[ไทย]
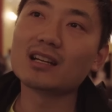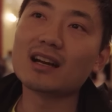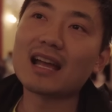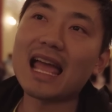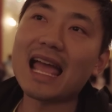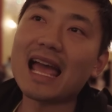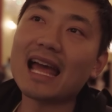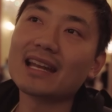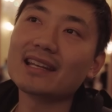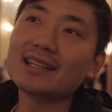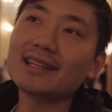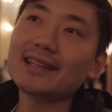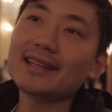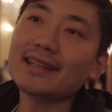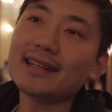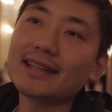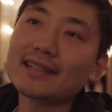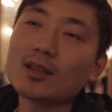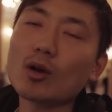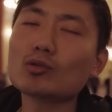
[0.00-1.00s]
อแฮนที่
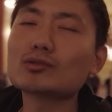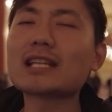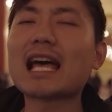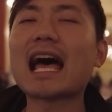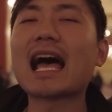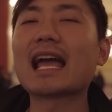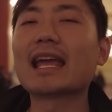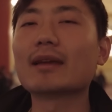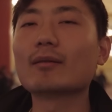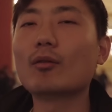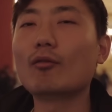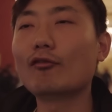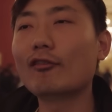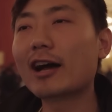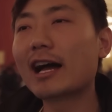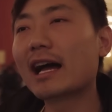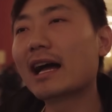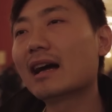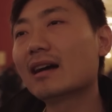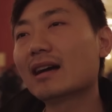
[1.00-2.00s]
ต้องจ่าย
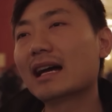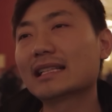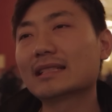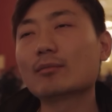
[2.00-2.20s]
ว่าอาจ